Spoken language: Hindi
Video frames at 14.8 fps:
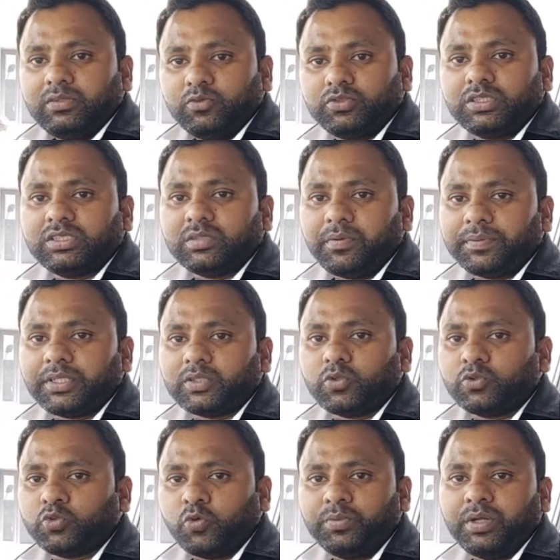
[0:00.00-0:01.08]
हैं दूसरी चीज़ मैं
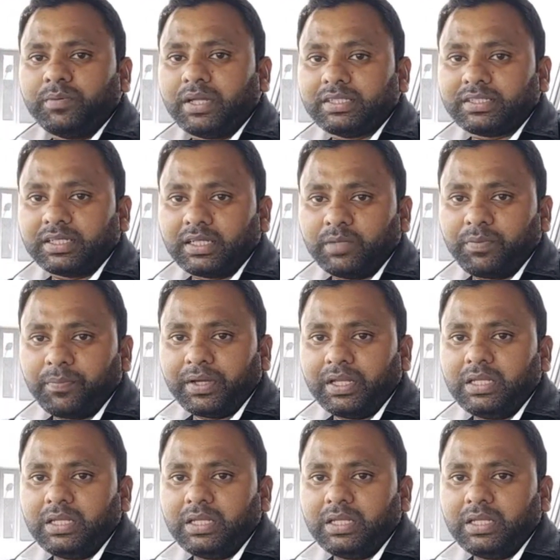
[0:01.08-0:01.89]
बताता हूँ जो भी हमारे चैनल पर